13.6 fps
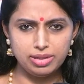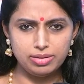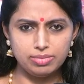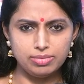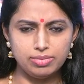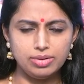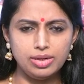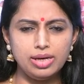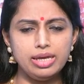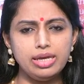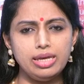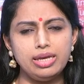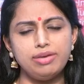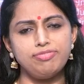మీరు
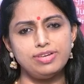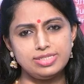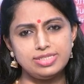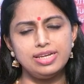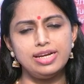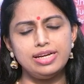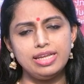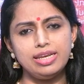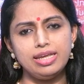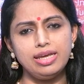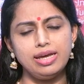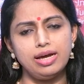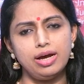ఈ ఫెసిలిటీని